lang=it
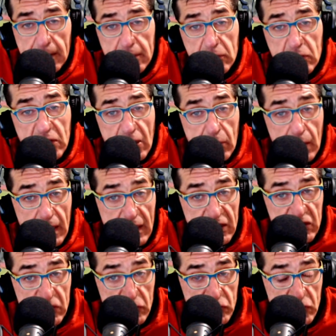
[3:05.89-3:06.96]
tutte quelle che
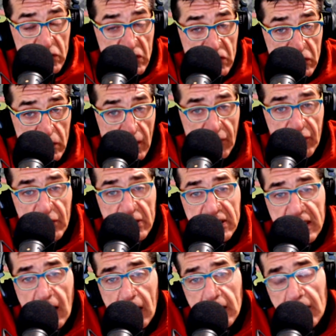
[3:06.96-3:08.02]
sono chiuse sono
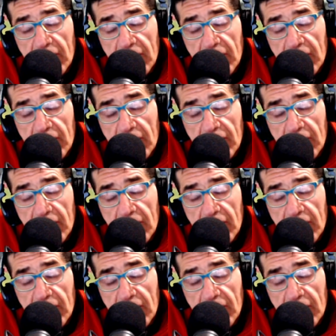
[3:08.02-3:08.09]
rinforzate,